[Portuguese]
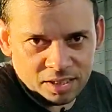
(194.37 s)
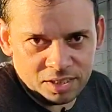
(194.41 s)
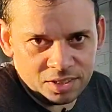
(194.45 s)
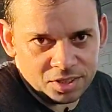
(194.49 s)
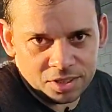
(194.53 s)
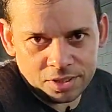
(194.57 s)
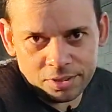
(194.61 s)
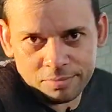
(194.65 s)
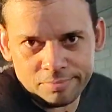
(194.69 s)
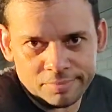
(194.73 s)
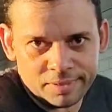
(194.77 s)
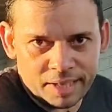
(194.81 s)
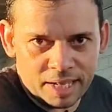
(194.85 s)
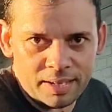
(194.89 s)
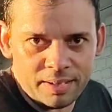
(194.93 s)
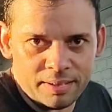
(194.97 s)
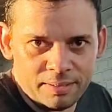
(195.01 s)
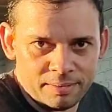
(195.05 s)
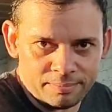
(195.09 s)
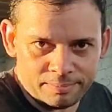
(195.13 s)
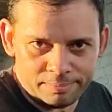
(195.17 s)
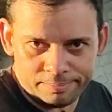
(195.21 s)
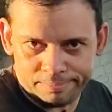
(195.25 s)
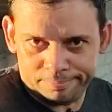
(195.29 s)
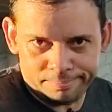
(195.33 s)
a gente não
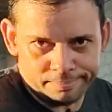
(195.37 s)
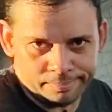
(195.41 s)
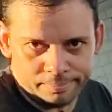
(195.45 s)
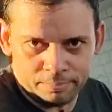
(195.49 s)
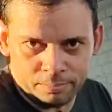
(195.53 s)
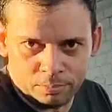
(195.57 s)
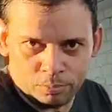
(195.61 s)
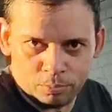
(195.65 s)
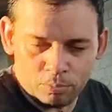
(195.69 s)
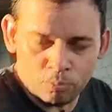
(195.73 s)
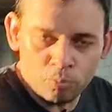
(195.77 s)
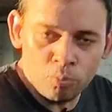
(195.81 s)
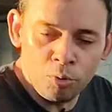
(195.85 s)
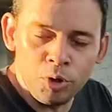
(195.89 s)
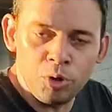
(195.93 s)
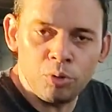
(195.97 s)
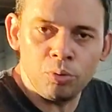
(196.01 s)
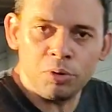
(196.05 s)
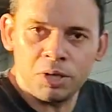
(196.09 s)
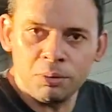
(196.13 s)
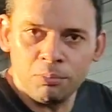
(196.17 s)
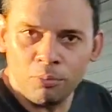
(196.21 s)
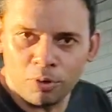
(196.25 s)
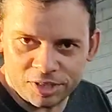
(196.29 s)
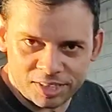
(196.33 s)
tem
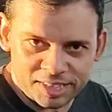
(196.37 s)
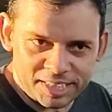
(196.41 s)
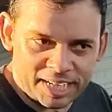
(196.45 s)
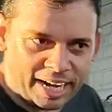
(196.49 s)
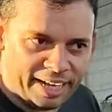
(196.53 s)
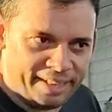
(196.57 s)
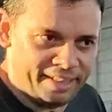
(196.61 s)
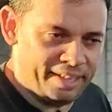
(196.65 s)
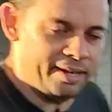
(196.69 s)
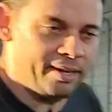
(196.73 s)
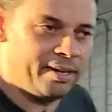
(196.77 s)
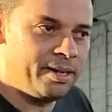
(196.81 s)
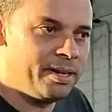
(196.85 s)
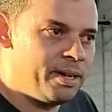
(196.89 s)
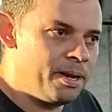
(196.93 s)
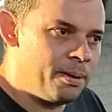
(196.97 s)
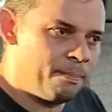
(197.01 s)
muito o que mostrar, né?